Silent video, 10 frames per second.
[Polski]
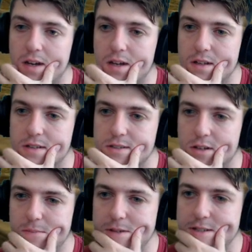z tą
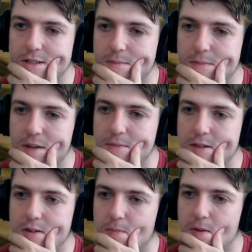misją miałem
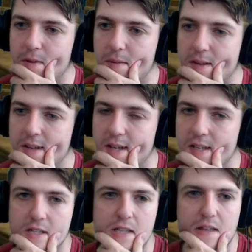tylko problemy takie,
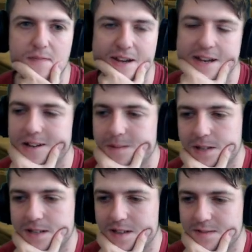że te dwa
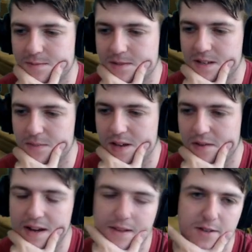helikoptery zawsze mnie zabijały,
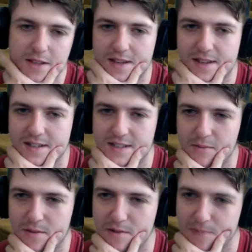ale mój tata tak
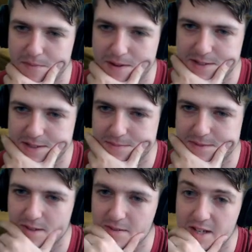samo miał problemy z tą
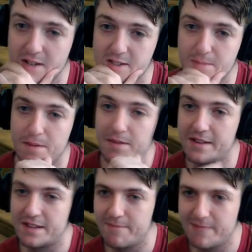misją, z tego co
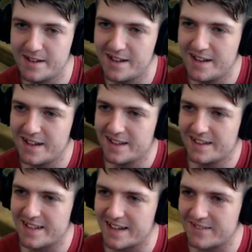pamiętam.
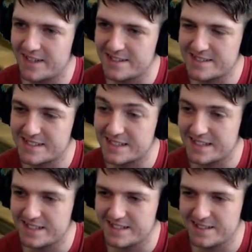Tak więc
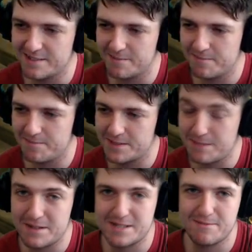e,
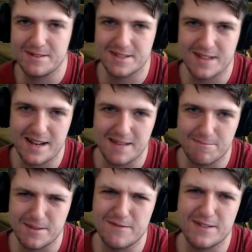zobaczymy co dalej,
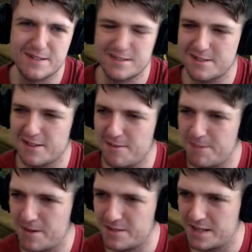ponieważ to
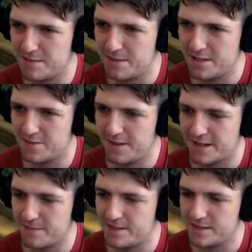dopiero zaraz będzie
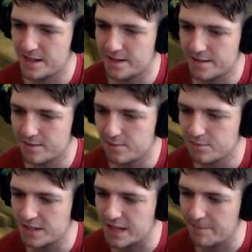czwarta misja.
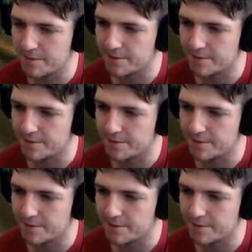Uciekamy.